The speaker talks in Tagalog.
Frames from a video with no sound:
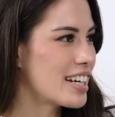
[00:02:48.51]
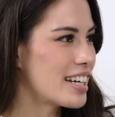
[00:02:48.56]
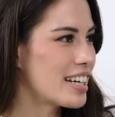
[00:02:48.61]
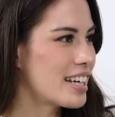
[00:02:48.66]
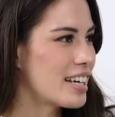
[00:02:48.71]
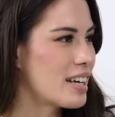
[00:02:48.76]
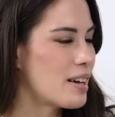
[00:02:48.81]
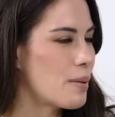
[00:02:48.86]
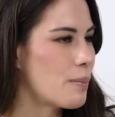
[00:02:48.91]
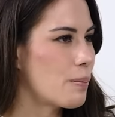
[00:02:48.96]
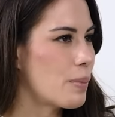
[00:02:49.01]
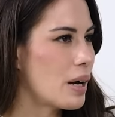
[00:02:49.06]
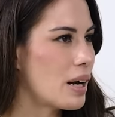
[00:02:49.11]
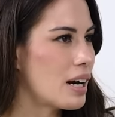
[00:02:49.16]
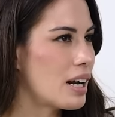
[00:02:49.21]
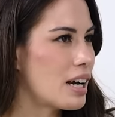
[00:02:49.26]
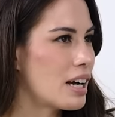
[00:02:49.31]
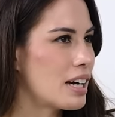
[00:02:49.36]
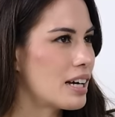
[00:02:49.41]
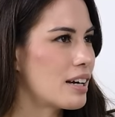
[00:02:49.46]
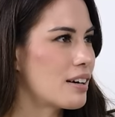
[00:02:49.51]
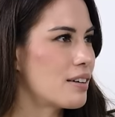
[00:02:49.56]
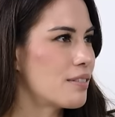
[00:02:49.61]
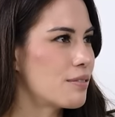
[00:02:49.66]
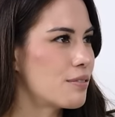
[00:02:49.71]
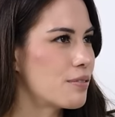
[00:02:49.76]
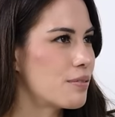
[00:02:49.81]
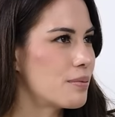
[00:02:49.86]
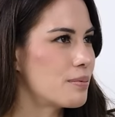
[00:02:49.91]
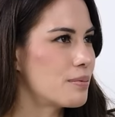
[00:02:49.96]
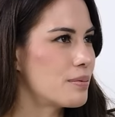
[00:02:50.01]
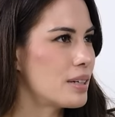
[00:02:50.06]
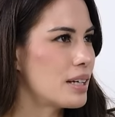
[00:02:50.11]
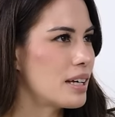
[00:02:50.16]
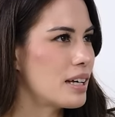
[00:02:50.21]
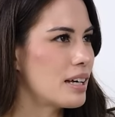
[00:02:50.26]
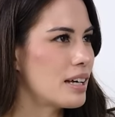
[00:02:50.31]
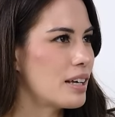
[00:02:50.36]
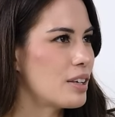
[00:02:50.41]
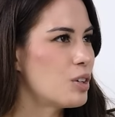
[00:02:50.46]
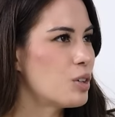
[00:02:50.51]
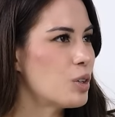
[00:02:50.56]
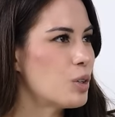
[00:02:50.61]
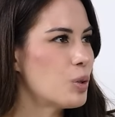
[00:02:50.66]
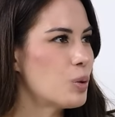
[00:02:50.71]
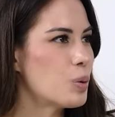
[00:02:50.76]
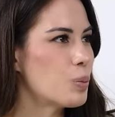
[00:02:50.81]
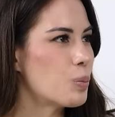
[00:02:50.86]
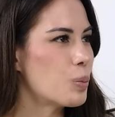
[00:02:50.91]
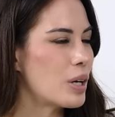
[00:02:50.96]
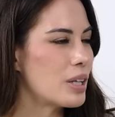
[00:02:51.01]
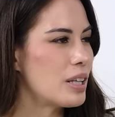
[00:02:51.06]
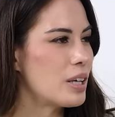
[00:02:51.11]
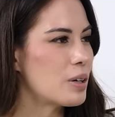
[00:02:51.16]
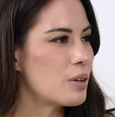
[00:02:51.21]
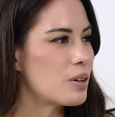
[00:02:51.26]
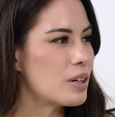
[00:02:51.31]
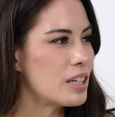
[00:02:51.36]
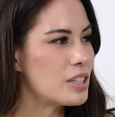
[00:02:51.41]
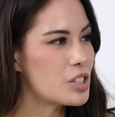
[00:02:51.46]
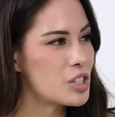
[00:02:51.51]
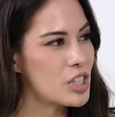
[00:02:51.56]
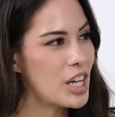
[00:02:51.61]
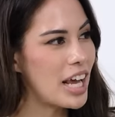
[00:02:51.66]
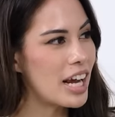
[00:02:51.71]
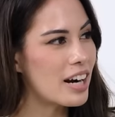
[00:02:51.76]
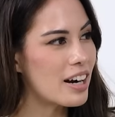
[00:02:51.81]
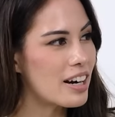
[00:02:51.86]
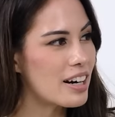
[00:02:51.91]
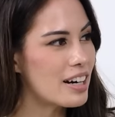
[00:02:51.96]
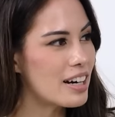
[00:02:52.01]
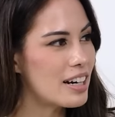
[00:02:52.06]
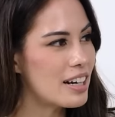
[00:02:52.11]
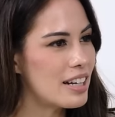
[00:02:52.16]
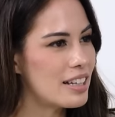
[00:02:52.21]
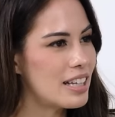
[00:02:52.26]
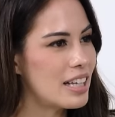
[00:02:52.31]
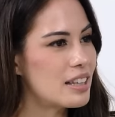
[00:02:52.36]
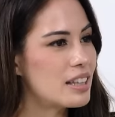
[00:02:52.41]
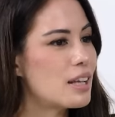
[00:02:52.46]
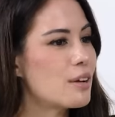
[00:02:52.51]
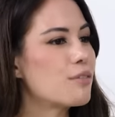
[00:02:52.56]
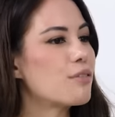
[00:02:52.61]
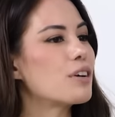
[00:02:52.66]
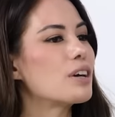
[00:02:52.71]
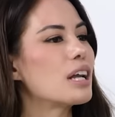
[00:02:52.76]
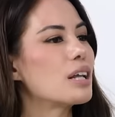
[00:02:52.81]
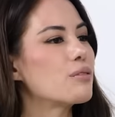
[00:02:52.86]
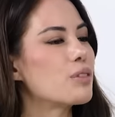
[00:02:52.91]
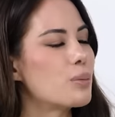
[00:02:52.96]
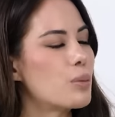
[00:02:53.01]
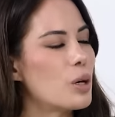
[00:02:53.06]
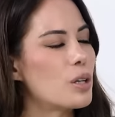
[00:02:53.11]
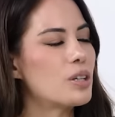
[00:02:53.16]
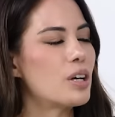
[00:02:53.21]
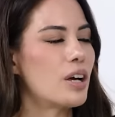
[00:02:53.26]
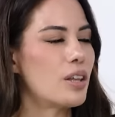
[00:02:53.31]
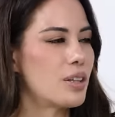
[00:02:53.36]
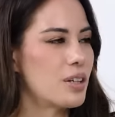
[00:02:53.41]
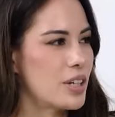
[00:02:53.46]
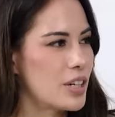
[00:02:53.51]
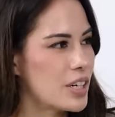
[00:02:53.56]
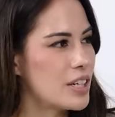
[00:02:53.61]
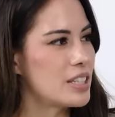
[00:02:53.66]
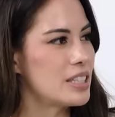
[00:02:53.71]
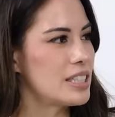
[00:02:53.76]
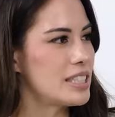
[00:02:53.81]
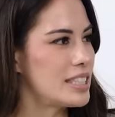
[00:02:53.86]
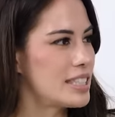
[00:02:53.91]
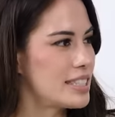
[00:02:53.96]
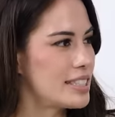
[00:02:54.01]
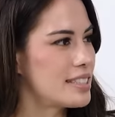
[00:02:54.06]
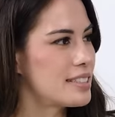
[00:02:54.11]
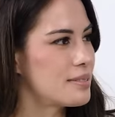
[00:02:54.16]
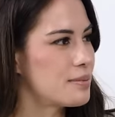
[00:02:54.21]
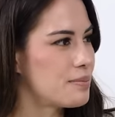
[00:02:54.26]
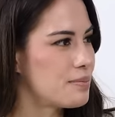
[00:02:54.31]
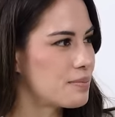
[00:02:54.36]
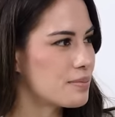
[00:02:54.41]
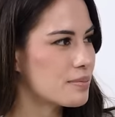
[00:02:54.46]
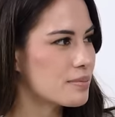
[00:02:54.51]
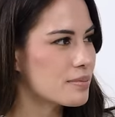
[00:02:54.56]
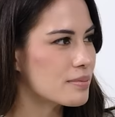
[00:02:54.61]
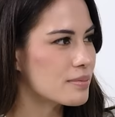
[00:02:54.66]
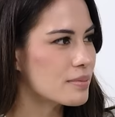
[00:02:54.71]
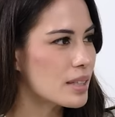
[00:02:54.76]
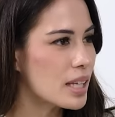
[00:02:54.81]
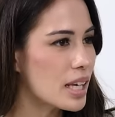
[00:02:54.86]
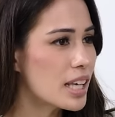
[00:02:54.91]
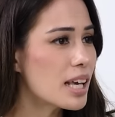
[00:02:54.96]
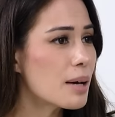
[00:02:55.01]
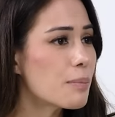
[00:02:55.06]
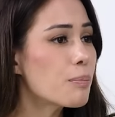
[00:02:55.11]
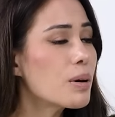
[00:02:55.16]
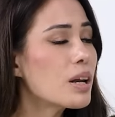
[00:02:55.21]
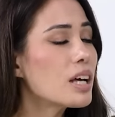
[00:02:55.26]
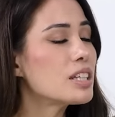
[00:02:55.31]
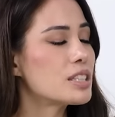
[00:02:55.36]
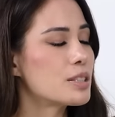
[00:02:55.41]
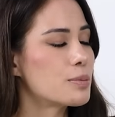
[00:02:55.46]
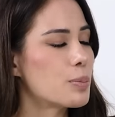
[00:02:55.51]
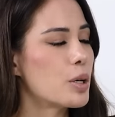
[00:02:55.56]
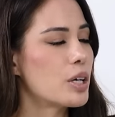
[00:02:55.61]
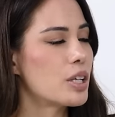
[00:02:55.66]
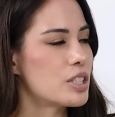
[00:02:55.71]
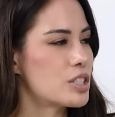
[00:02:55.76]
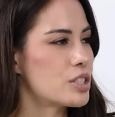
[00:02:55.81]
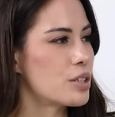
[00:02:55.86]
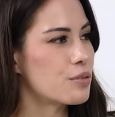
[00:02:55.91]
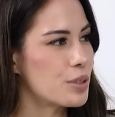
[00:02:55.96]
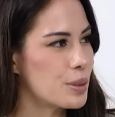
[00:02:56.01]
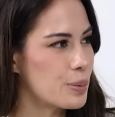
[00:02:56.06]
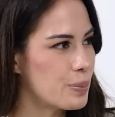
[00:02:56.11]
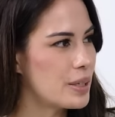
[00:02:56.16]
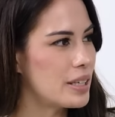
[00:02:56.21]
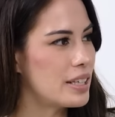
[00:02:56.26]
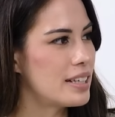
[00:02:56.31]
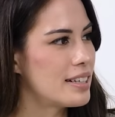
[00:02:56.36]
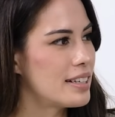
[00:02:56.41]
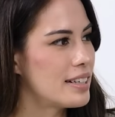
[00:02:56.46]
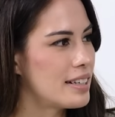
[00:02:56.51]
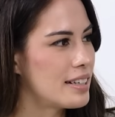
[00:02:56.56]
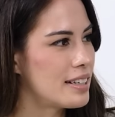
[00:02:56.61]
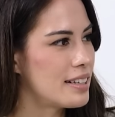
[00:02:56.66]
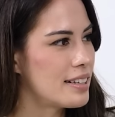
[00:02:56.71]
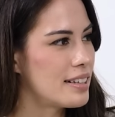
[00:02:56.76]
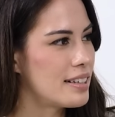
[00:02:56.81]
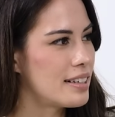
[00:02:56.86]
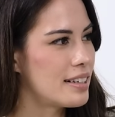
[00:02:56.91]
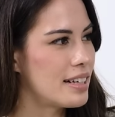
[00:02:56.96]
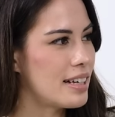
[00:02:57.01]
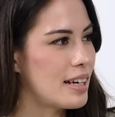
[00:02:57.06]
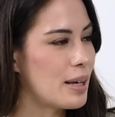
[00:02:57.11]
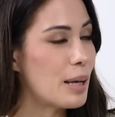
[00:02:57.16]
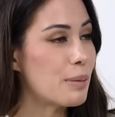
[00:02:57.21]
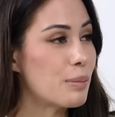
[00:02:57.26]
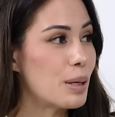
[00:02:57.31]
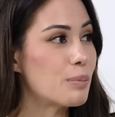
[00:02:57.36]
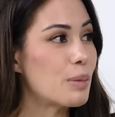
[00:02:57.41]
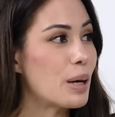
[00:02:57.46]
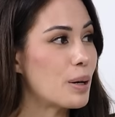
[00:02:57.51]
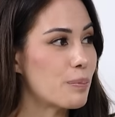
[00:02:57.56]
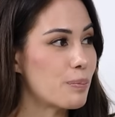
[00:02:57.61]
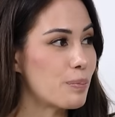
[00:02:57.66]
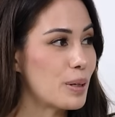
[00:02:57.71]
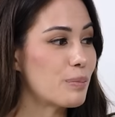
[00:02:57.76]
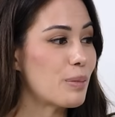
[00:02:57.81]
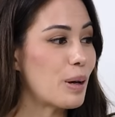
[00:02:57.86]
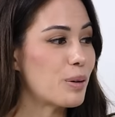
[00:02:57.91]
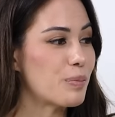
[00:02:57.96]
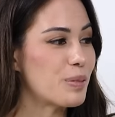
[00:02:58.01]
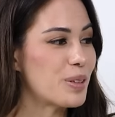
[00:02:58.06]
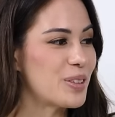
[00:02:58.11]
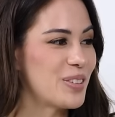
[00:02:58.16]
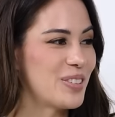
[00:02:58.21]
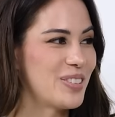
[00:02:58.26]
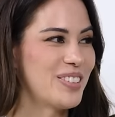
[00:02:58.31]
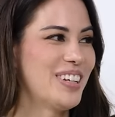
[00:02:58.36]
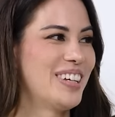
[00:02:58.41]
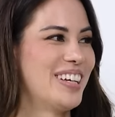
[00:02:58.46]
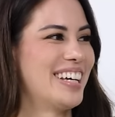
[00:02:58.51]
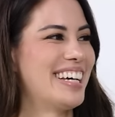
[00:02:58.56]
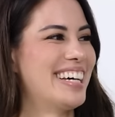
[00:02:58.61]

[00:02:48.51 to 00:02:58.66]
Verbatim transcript: Uh-huh. Parang, yun yung pwede kong i-share na different from all the other girls. Kaya plus points siya for me. In, in my, in my opinion.